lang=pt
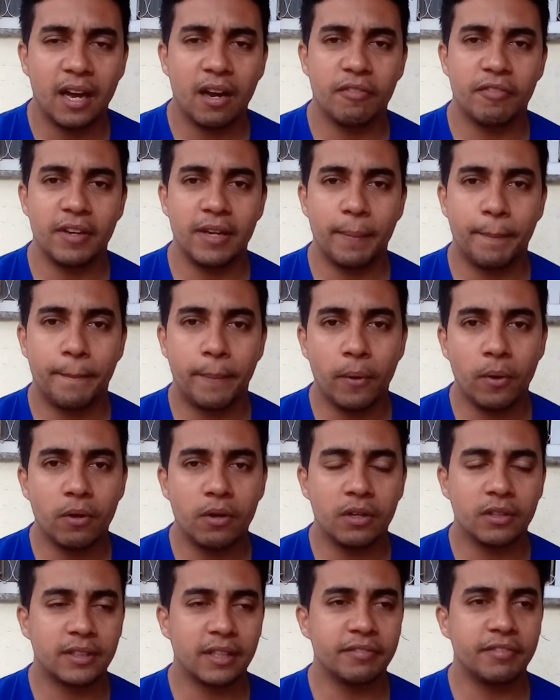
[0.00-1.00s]
Aí eu falei,
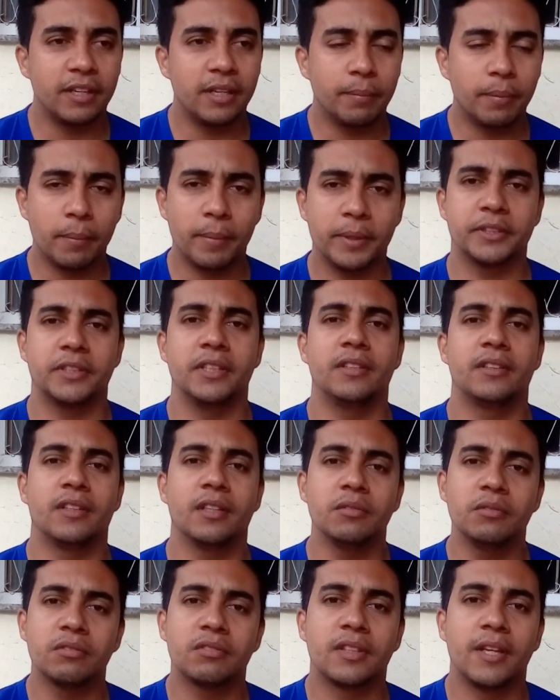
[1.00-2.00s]
pô, eu até falei, pô, mas tem
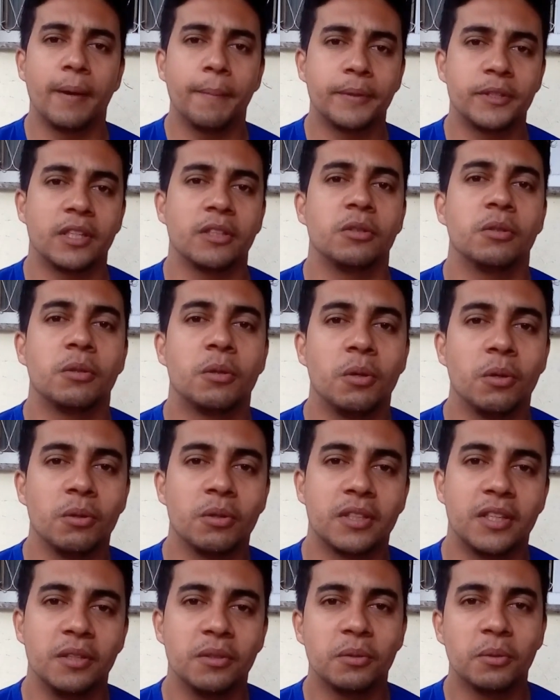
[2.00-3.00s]
tanto tempo já que eu
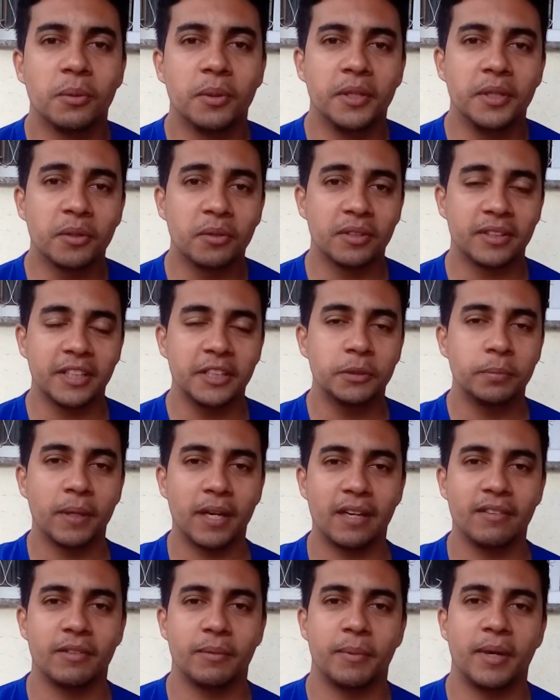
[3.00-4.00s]
coloquei o currículo, nem
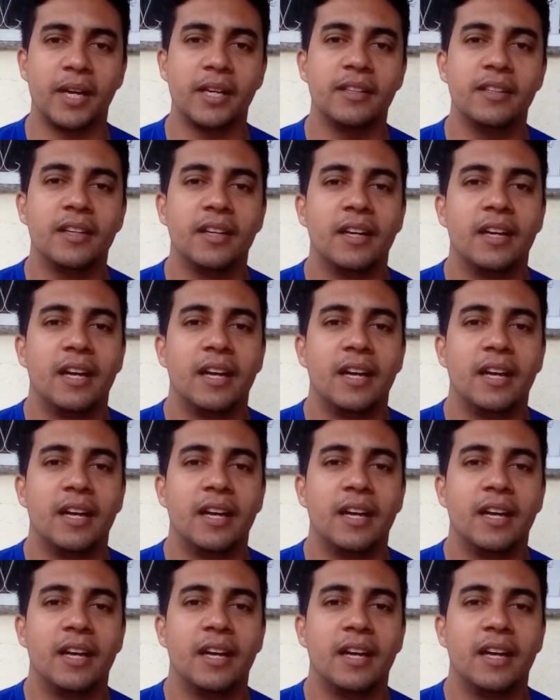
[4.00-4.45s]
esperava mais.